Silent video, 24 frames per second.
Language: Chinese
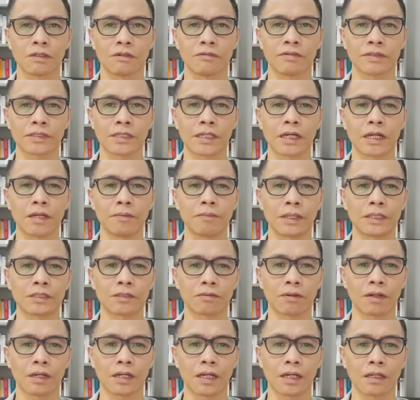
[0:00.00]
弗里德曼就
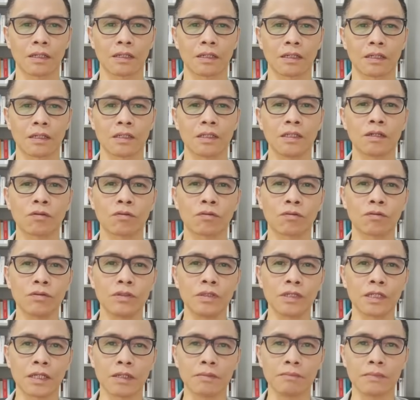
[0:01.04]
表示，这个
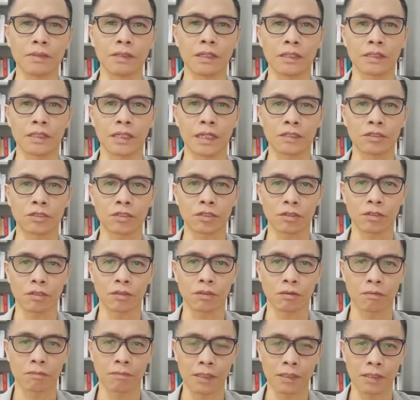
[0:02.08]
观点引出一
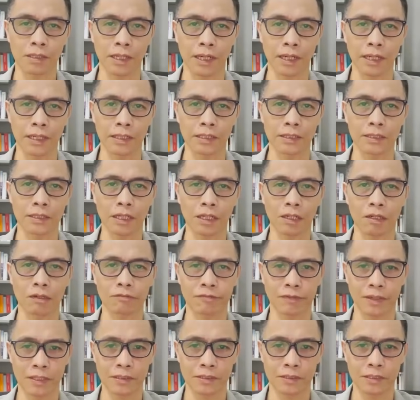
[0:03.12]
个问题，一个
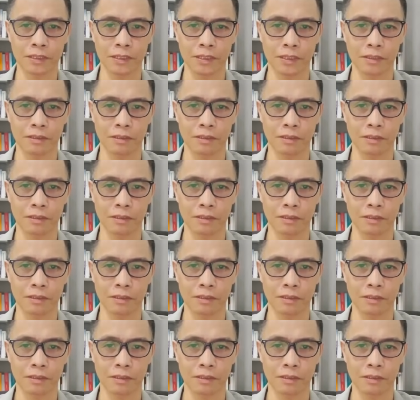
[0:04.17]
反思，